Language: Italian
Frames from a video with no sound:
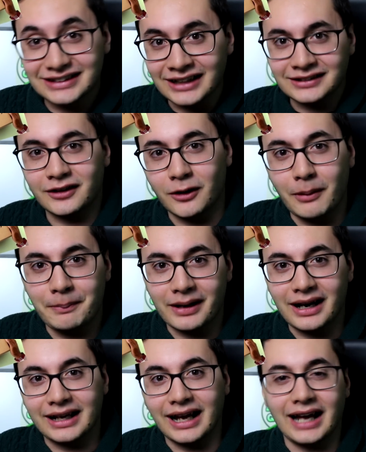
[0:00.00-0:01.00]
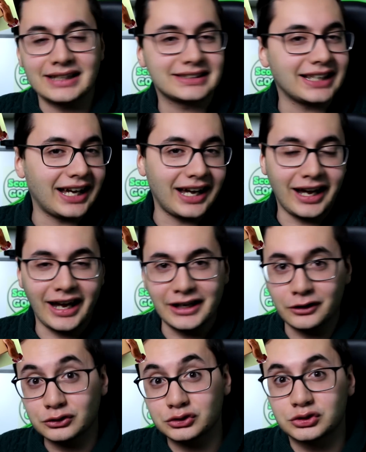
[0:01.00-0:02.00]
tanta roba per la casa
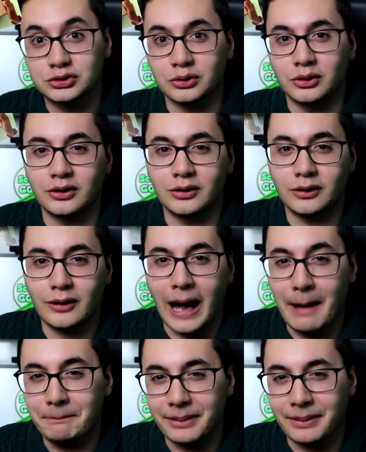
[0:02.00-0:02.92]
e non solo a